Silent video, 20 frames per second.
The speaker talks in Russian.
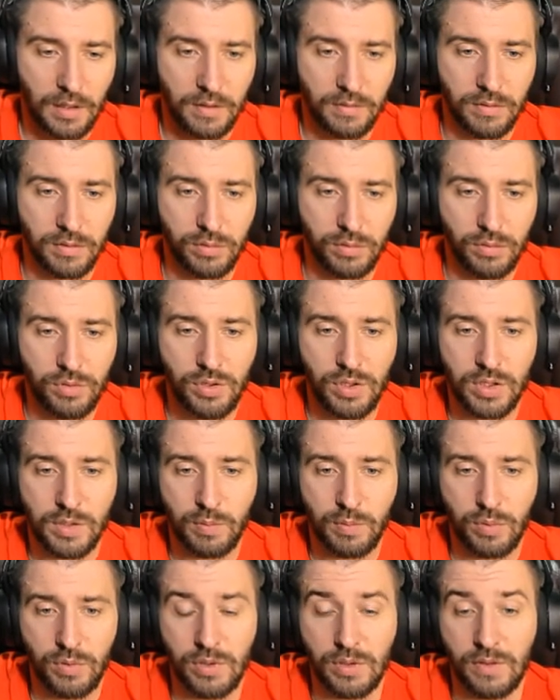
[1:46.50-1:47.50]
Вот тут сейчас
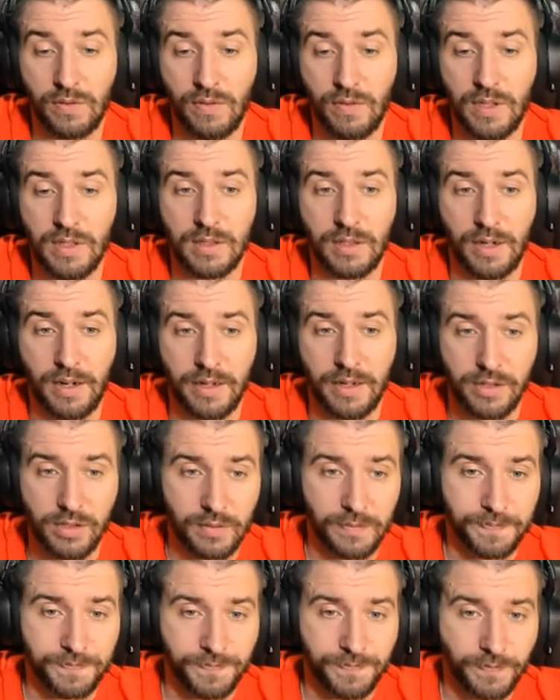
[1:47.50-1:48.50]
будет весь трэш.
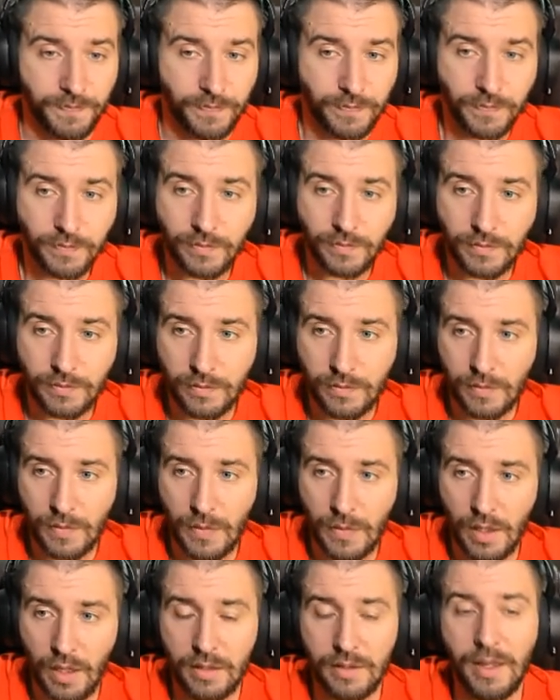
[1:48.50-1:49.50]

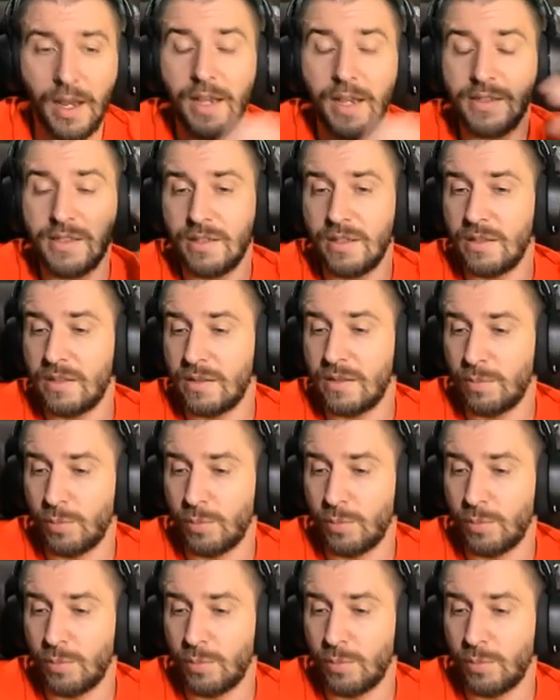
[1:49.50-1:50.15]
Да, здесь